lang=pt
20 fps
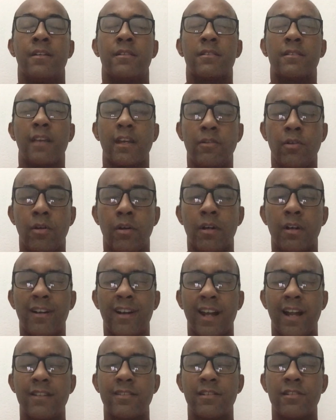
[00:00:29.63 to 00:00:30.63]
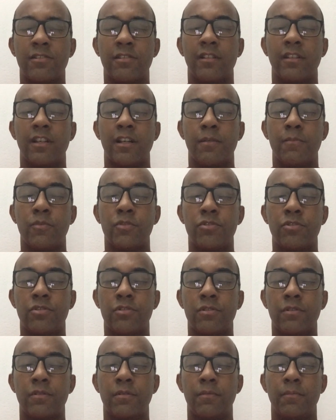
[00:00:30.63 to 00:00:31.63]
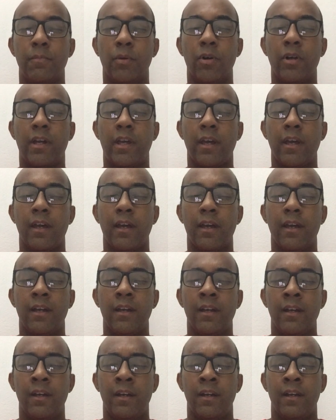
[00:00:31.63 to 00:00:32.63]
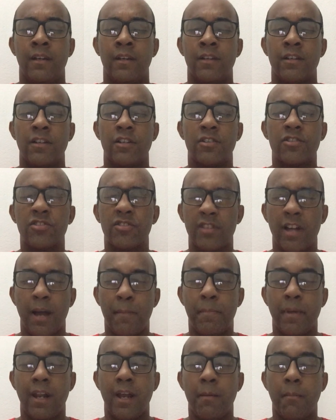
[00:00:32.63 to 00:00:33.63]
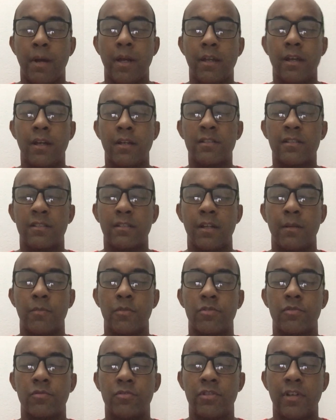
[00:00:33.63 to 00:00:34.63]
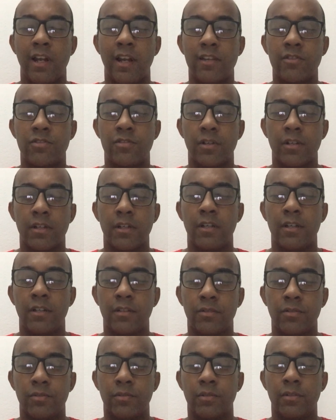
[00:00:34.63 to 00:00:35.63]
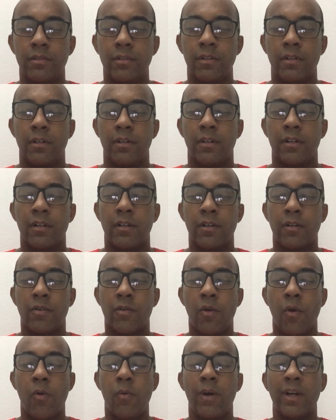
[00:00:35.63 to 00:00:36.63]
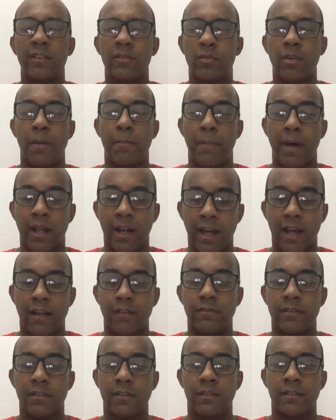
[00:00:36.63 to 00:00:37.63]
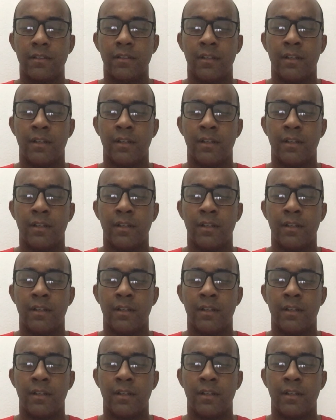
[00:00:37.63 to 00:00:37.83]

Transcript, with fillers: Senhor, graças te damos porque já pela manhã estamos nos relacionando com a tua palavra.